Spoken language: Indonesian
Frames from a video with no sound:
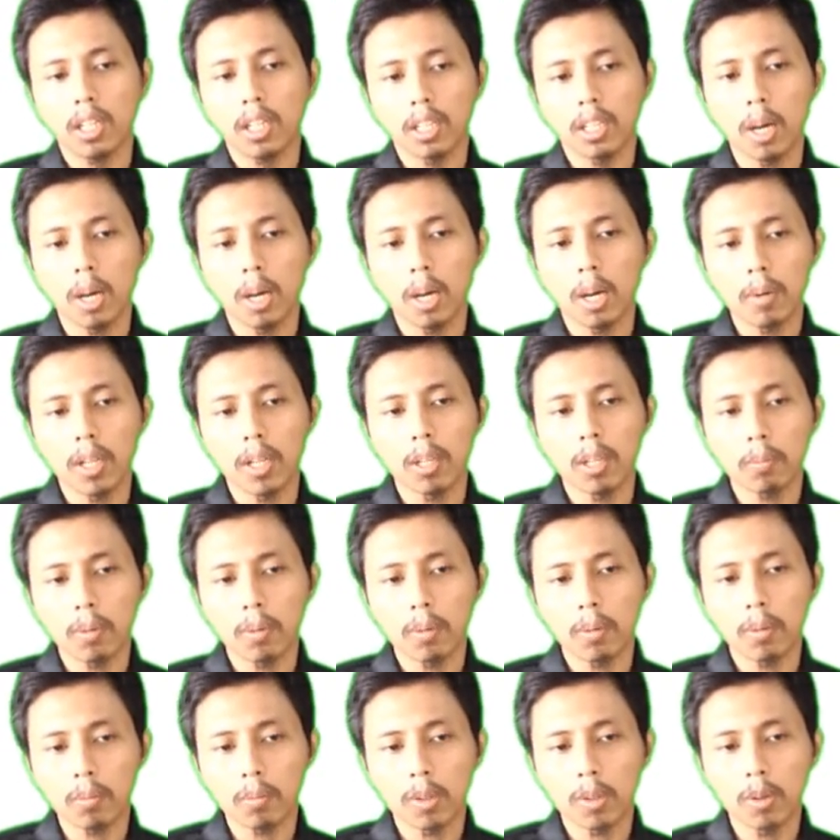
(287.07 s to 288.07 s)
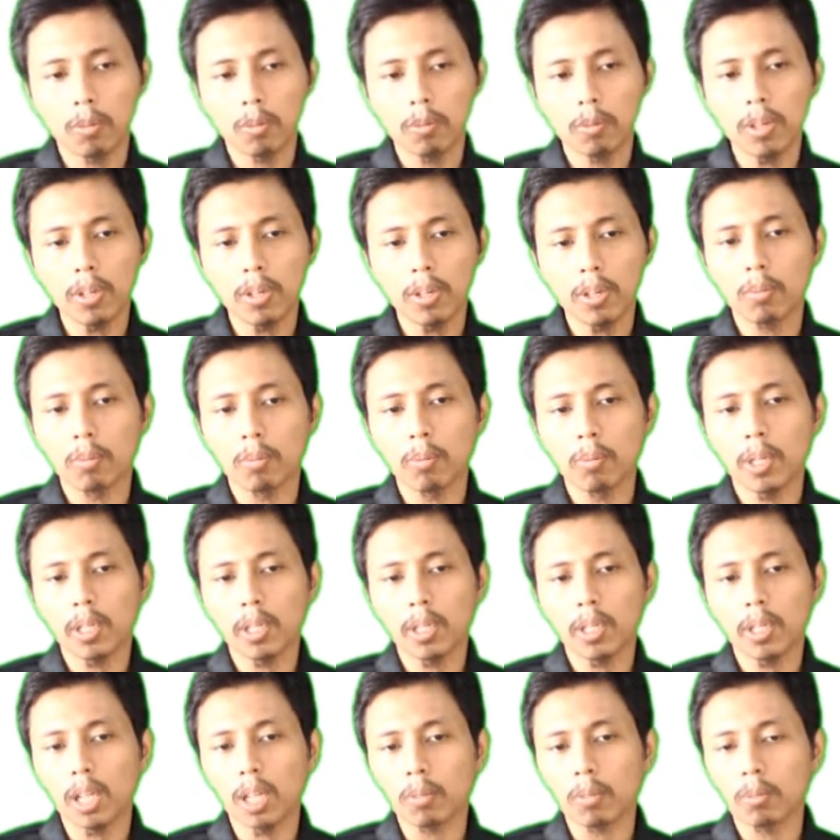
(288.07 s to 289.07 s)
Nah, planet-planet Jovian
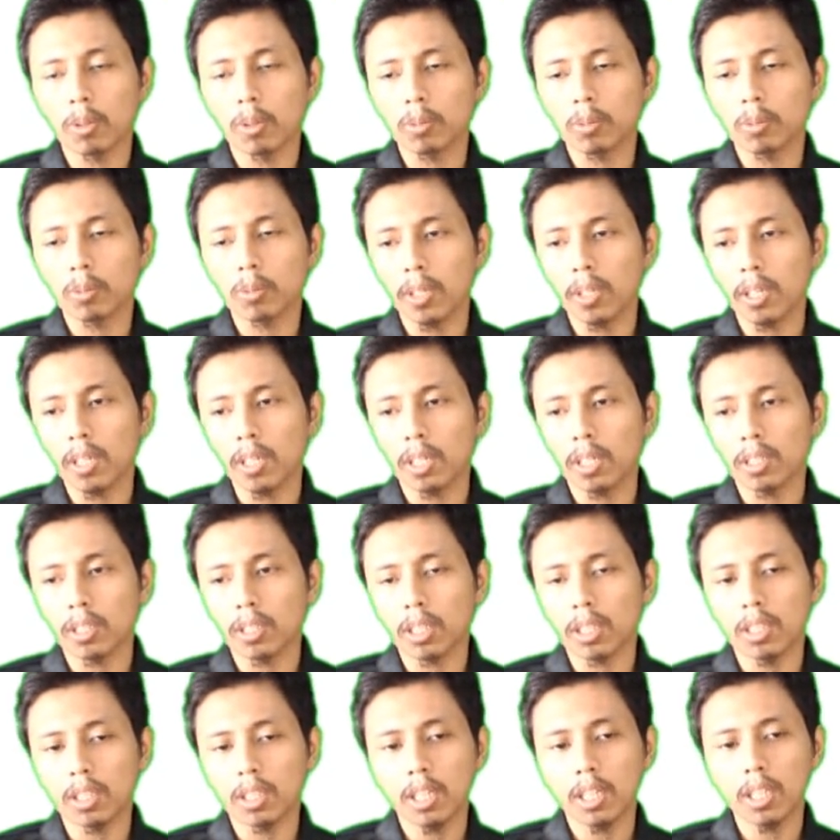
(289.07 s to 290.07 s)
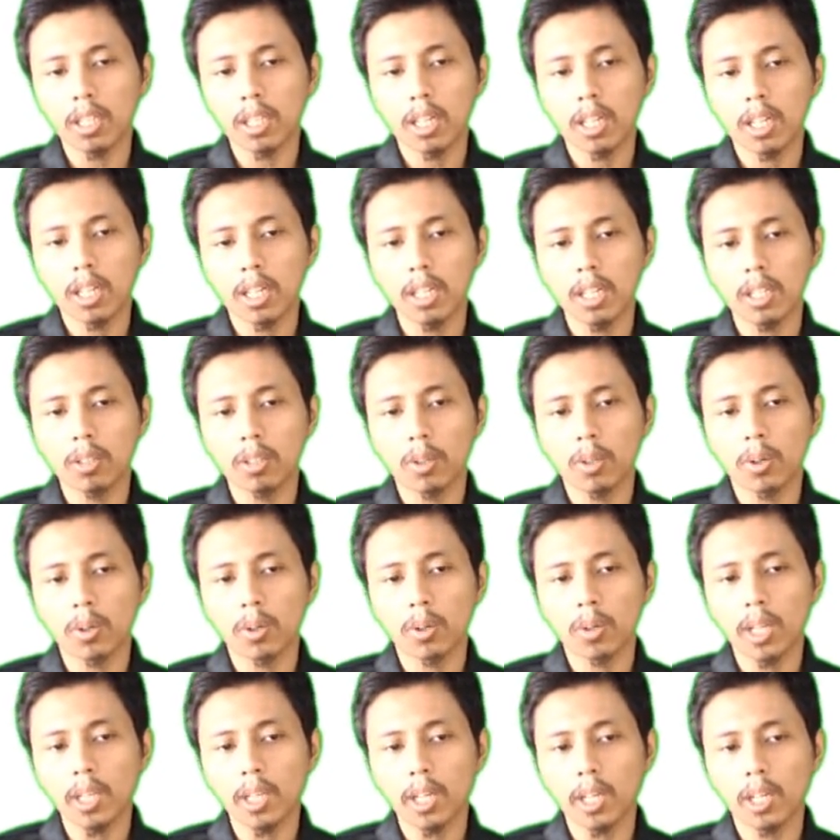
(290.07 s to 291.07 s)
memiliki atmosfer yang terdiri dari
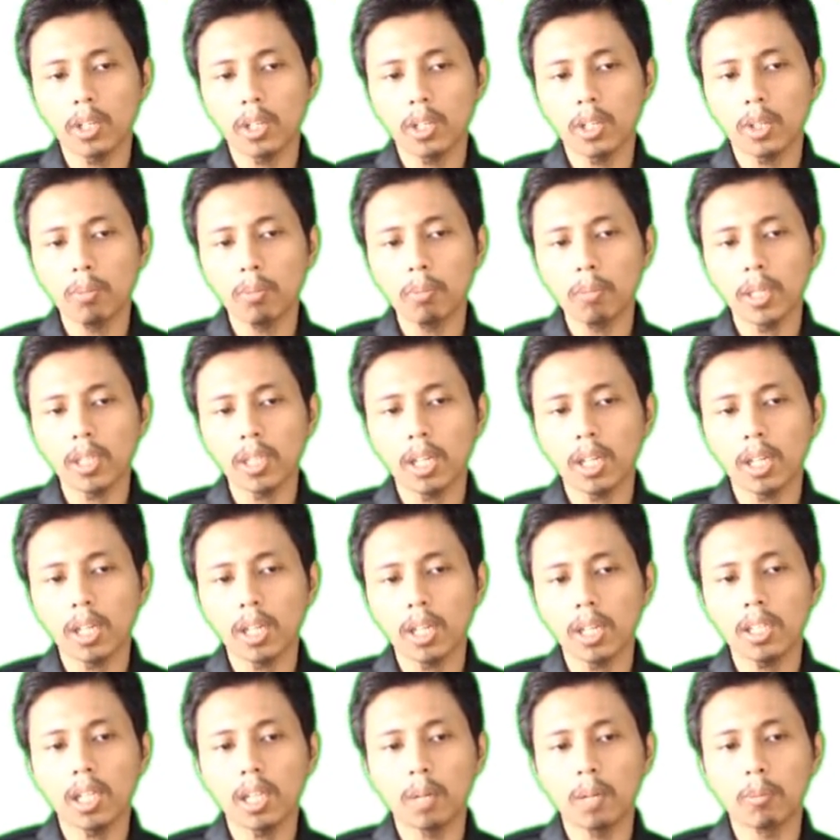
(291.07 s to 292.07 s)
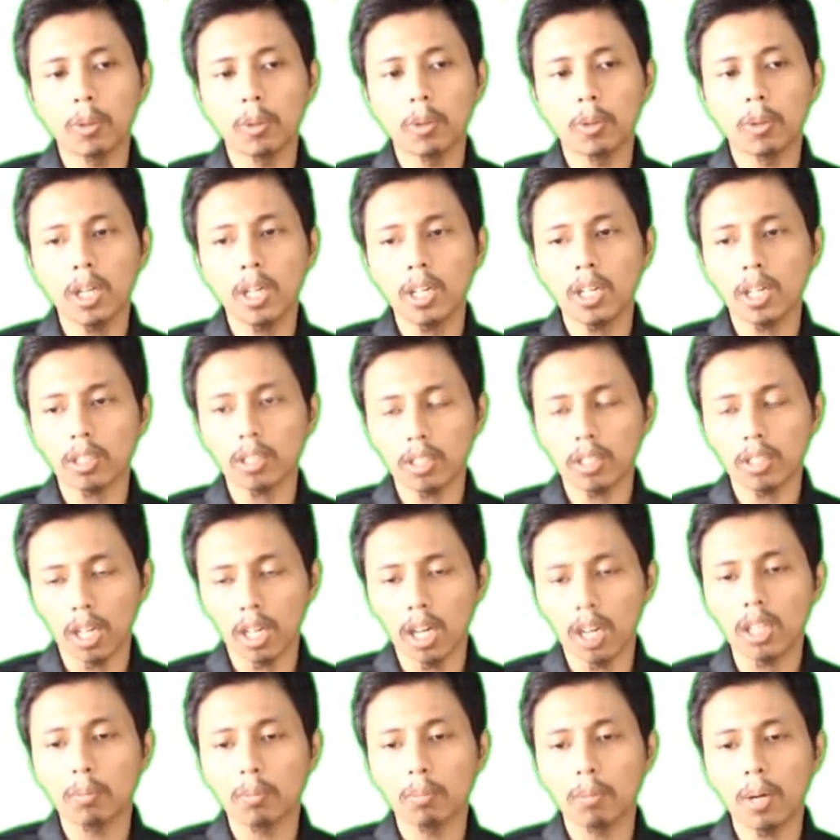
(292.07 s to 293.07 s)
hidrogen, helium, metana, dan amonia yang
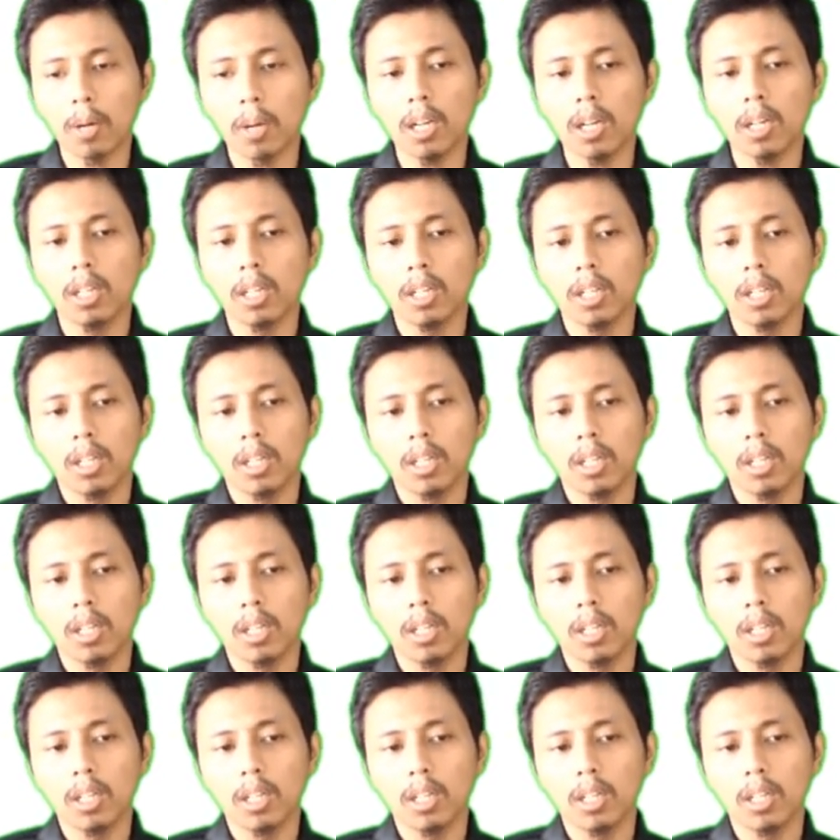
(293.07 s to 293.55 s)
sangat tebal.